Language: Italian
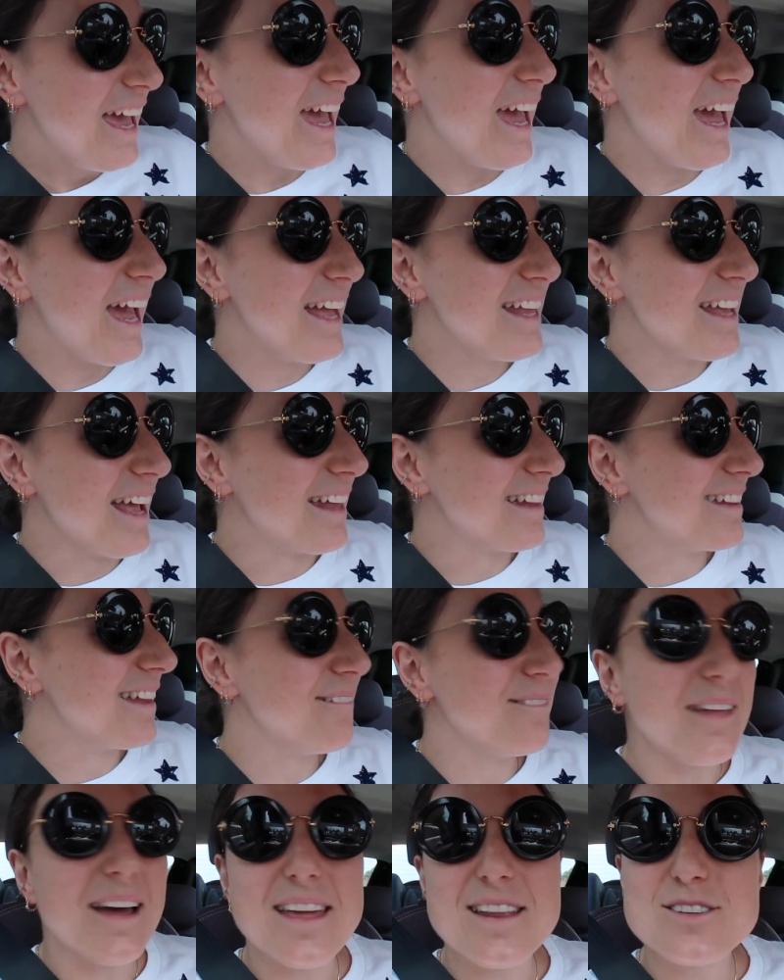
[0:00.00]
e
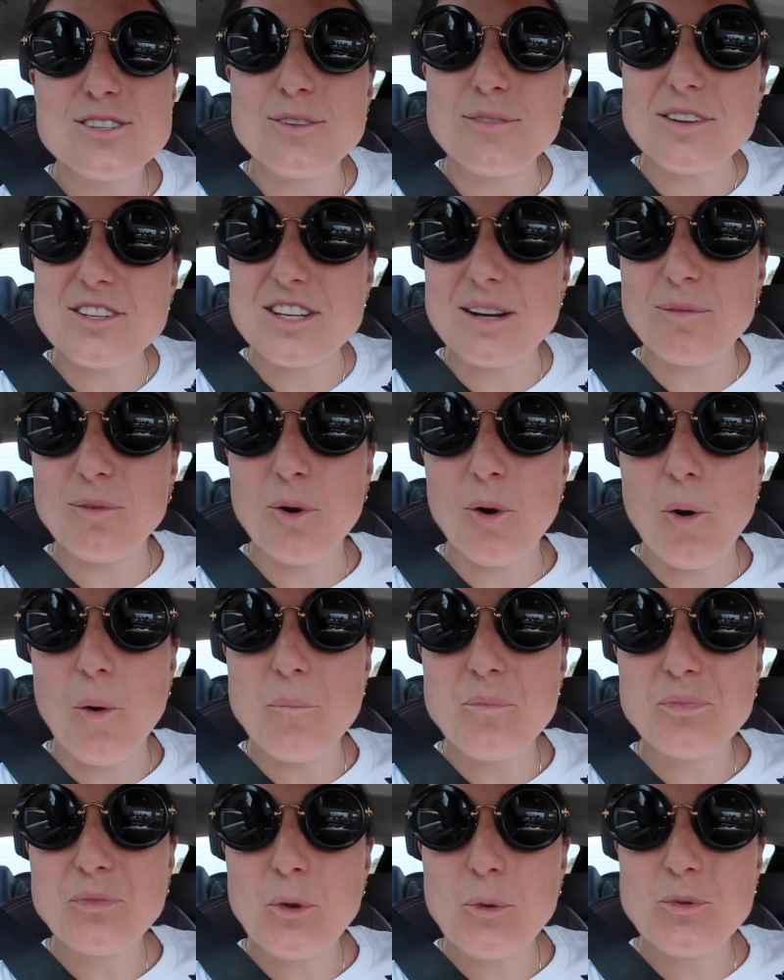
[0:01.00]
niente adesso facciamo
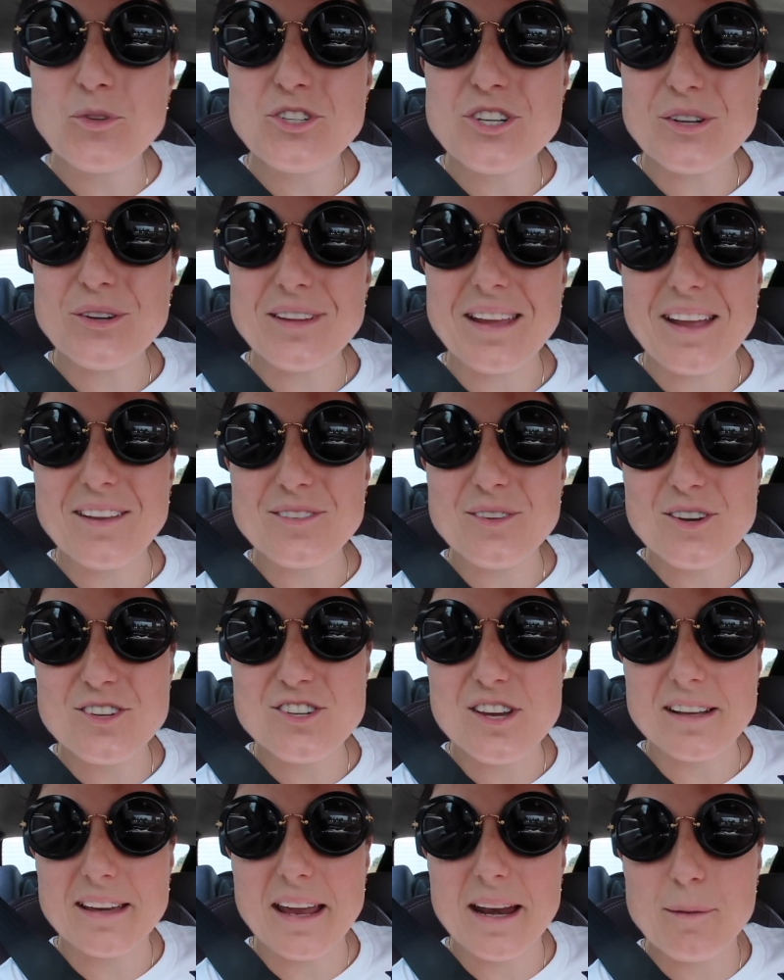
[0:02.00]
mm, un giro dentro e
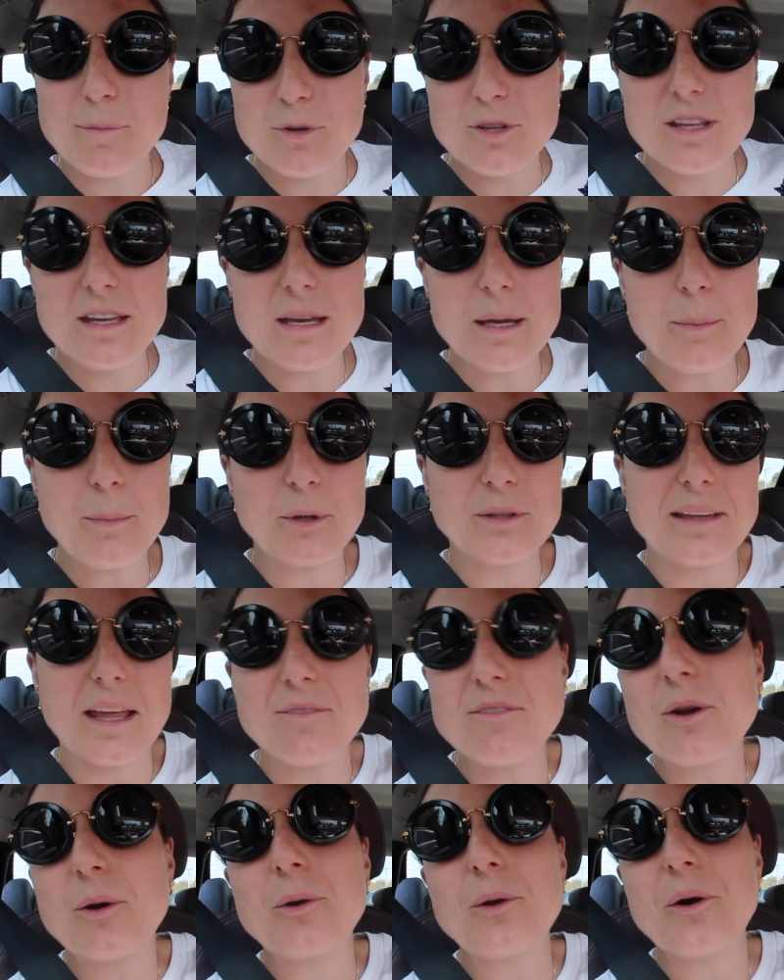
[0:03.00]
cercheremo di
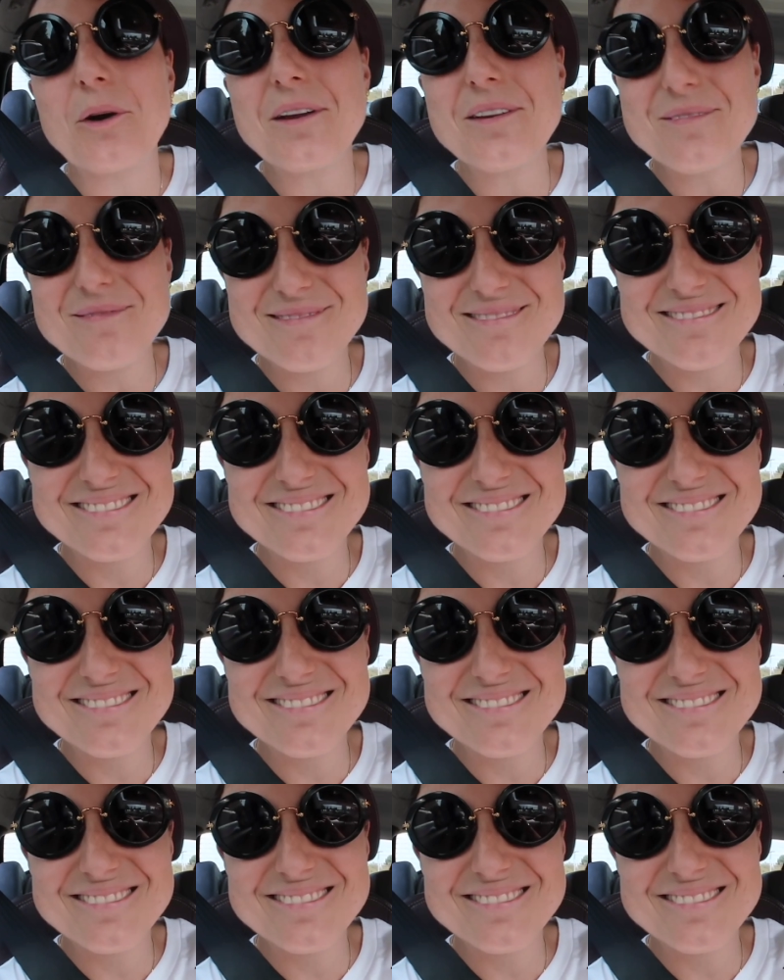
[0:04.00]
portarvi con noi